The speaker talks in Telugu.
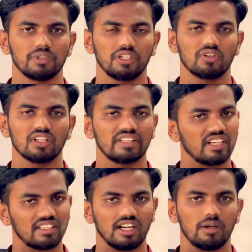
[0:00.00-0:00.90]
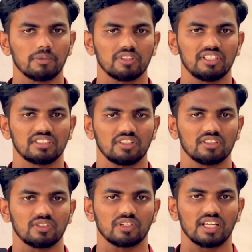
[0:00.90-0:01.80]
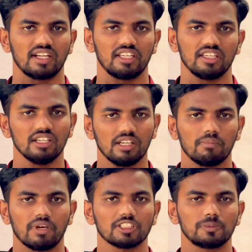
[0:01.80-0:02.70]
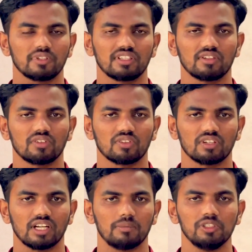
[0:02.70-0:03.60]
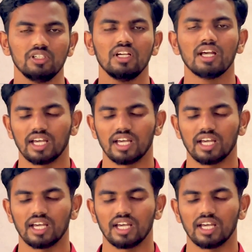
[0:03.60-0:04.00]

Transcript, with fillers: మీరు కూడా దినదిన అభివృద్ధి చెందుతూ ఉండాలని మనస్ఫూర్తిగా కోరుకుంటున్నాము